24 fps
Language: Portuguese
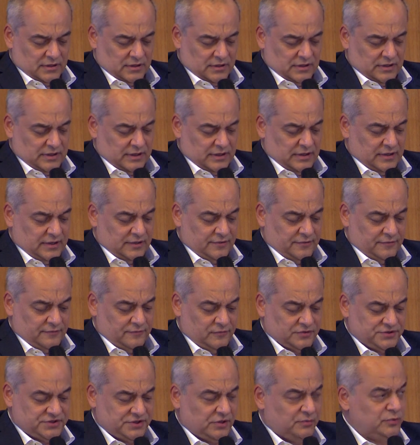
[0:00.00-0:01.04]
é,
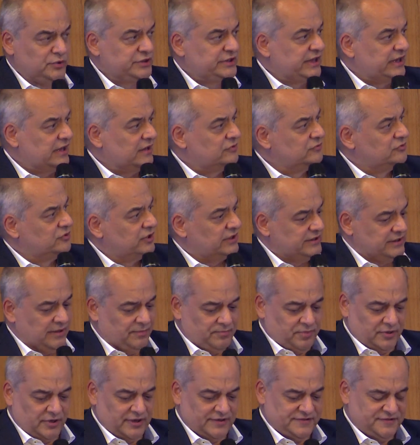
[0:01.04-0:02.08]
vou ser o moderador da
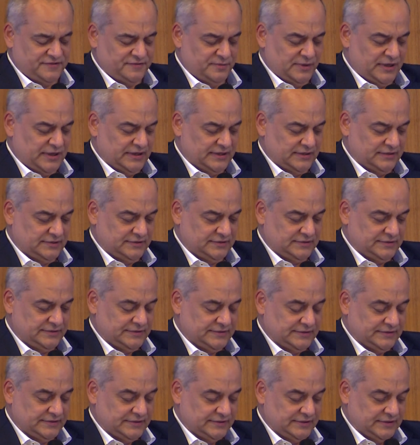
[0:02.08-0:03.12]
próxima,
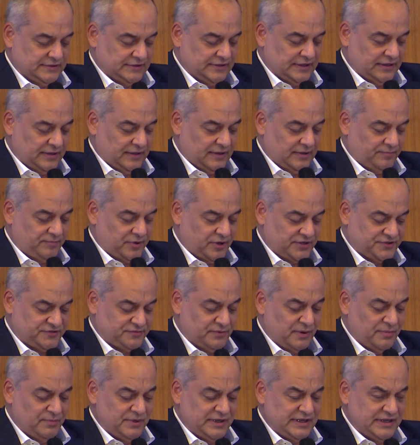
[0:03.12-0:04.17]
da
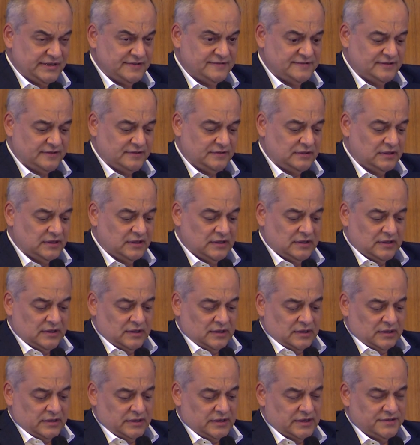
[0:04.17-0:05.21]
próxima mesa.
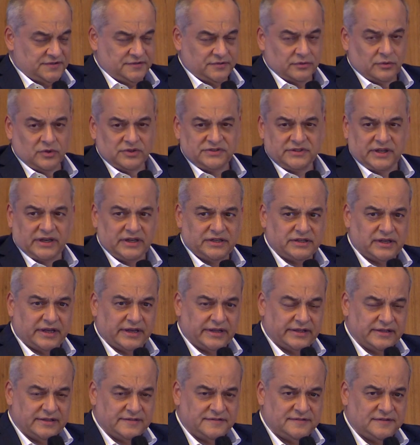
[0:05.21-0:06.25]
Antes, eu gostaria de
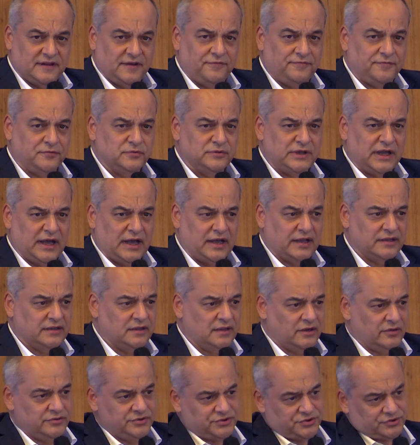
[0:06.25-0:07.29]
agradecer à FUNAG
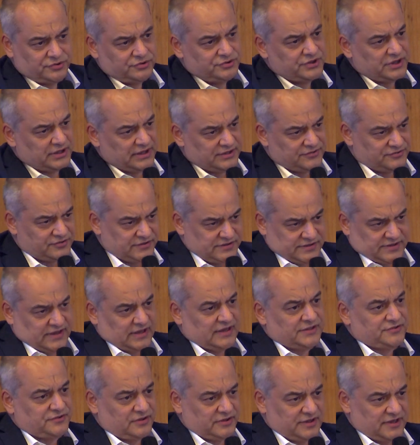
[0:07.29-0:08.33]
e ao Instituto de Relações
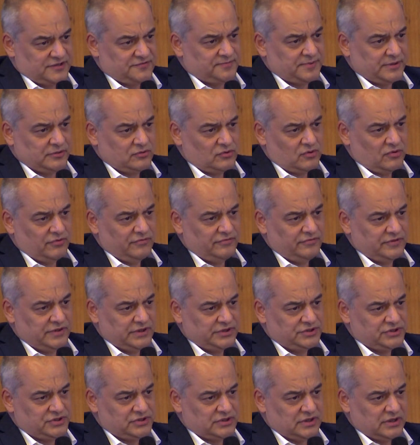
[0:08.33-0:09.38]
Internacionais pelo
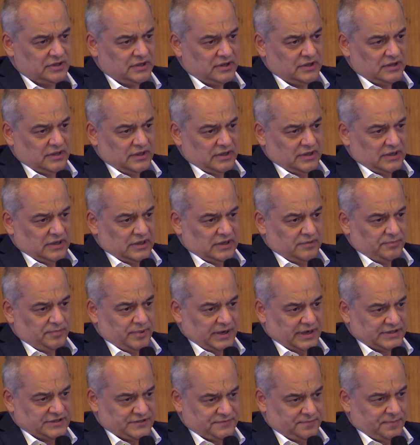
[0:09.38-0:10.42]
convite em
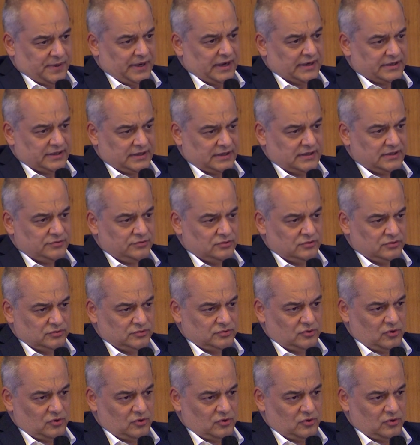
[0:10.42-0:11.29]
participar aqui do, do